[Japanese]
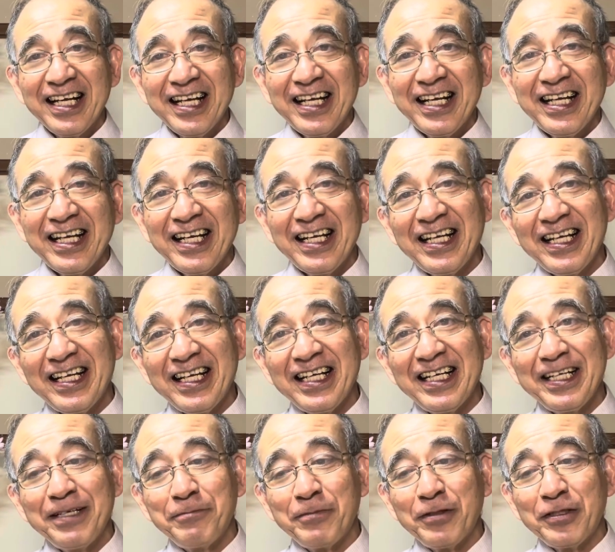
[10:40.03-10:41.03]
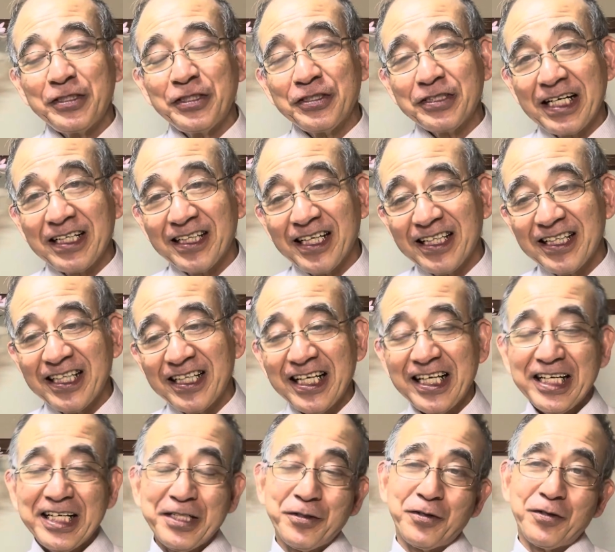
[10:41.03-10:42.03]
えー、もう一週間経っ
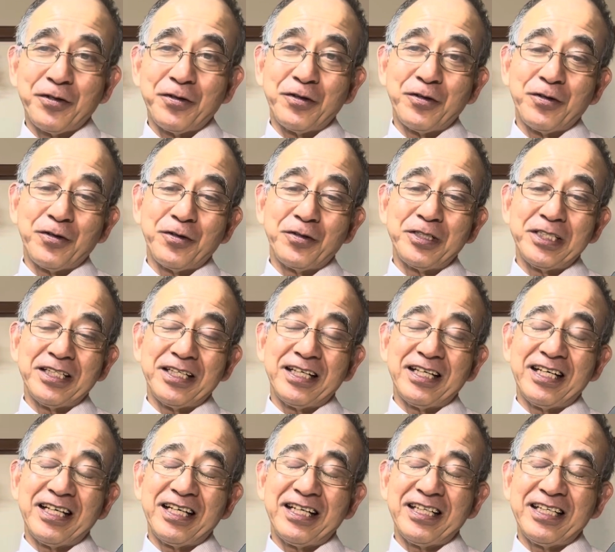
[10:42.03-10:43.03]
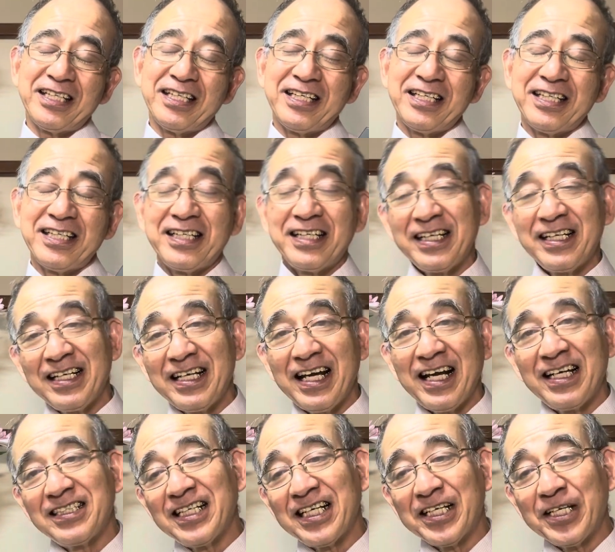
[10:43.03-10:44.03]
ての、えー、礼
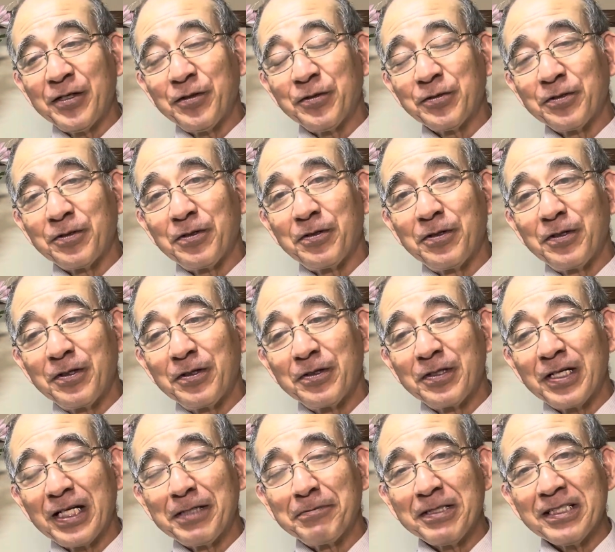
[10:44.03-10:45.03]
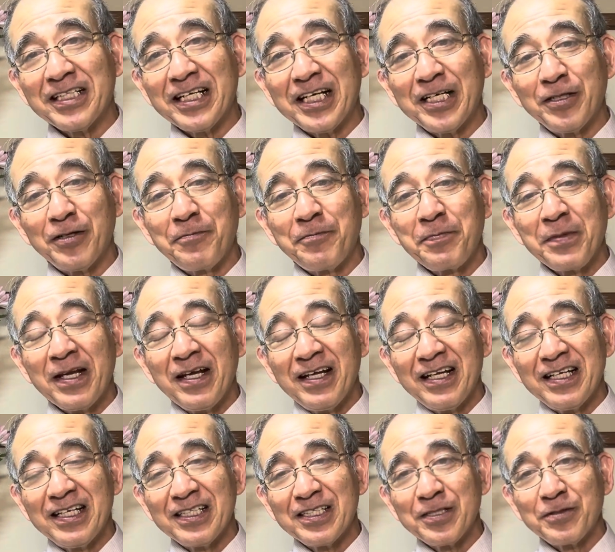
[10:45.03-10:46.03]
拝説教となりましたけど、
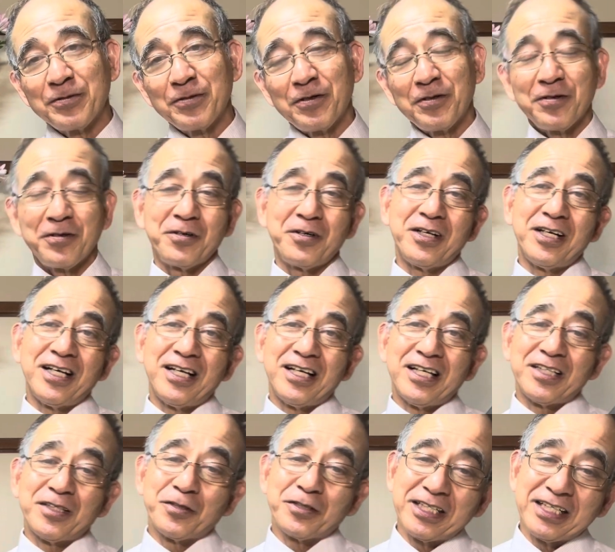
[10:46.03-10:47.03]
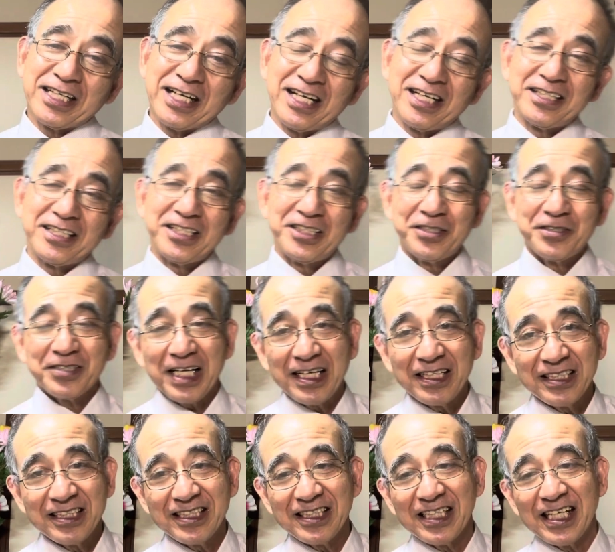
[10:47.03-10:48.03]
えー、その時が
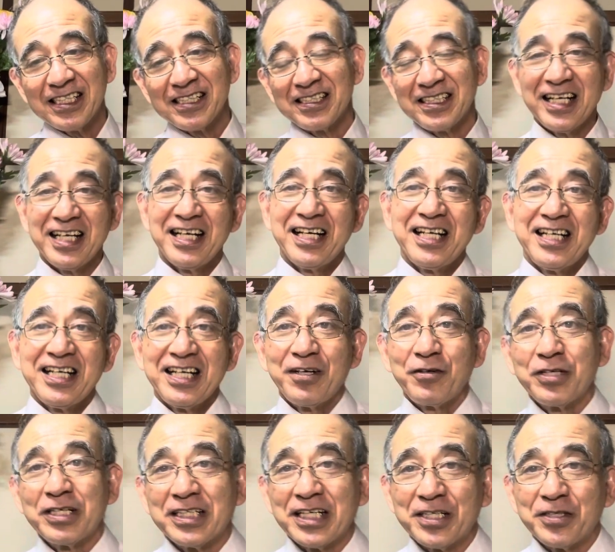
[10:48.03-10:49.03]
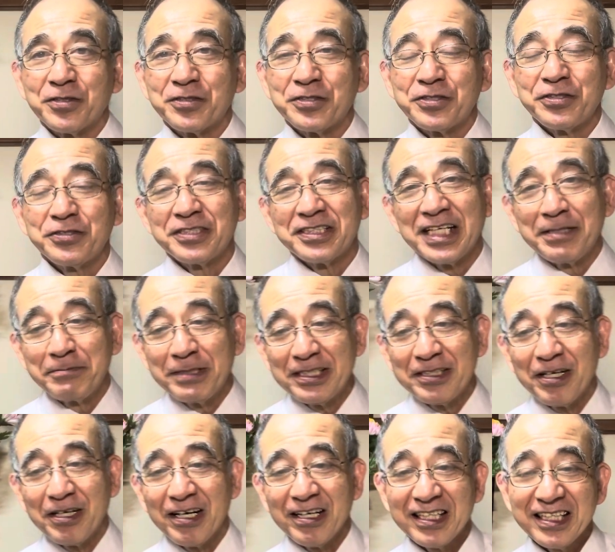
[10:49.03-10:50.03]
23日ですね、沖縄の終戦日
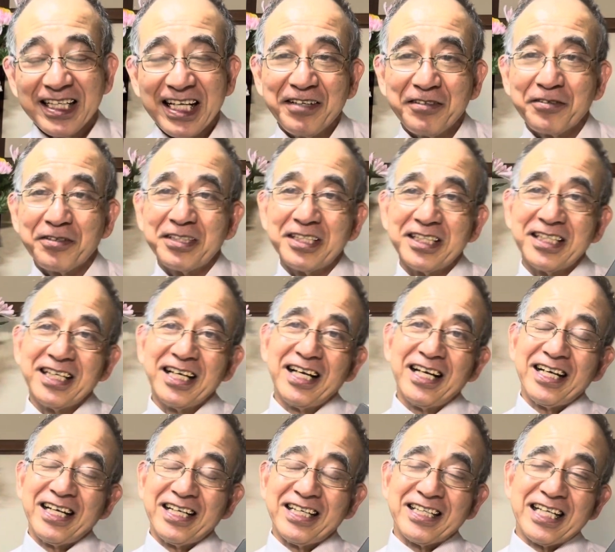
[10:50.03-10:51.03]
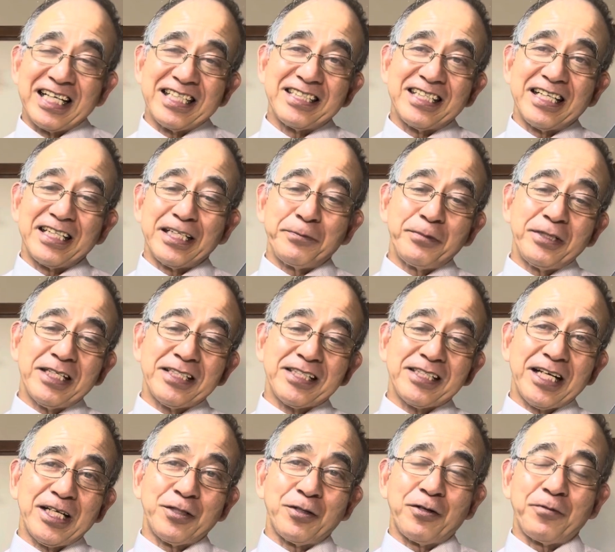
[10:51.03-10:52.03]
とあって、本当に、えー、脱線気味です
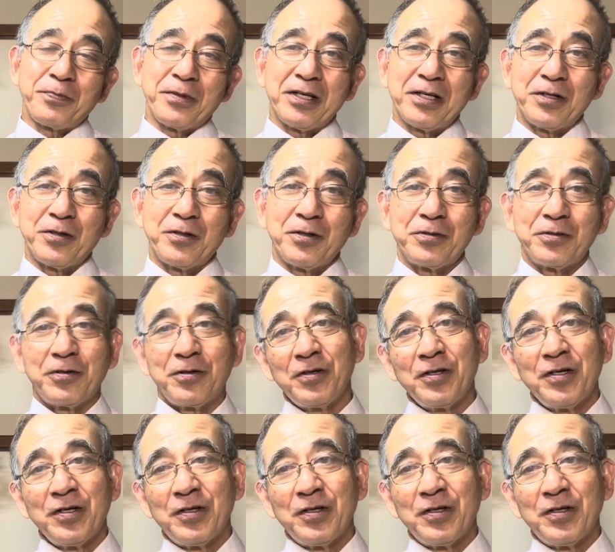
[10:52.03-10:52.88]
けど、えー、この、